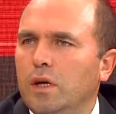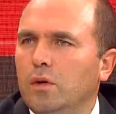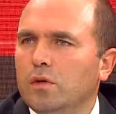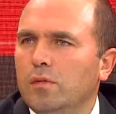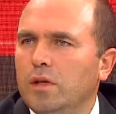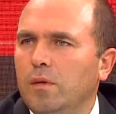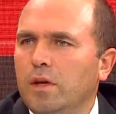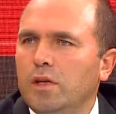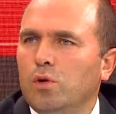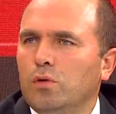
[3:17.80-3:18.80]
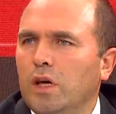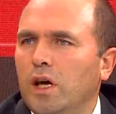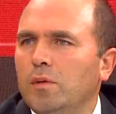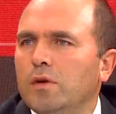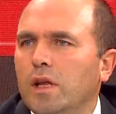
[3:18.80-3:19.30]
orada o zaman demek ki çok
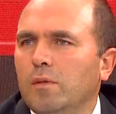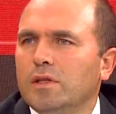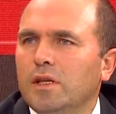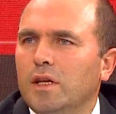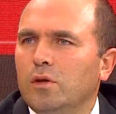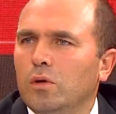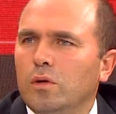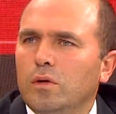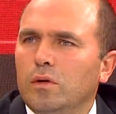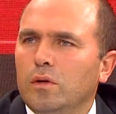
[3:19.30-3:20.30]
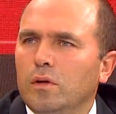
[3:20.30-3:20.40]
daha iyi birini alması gerekiyor.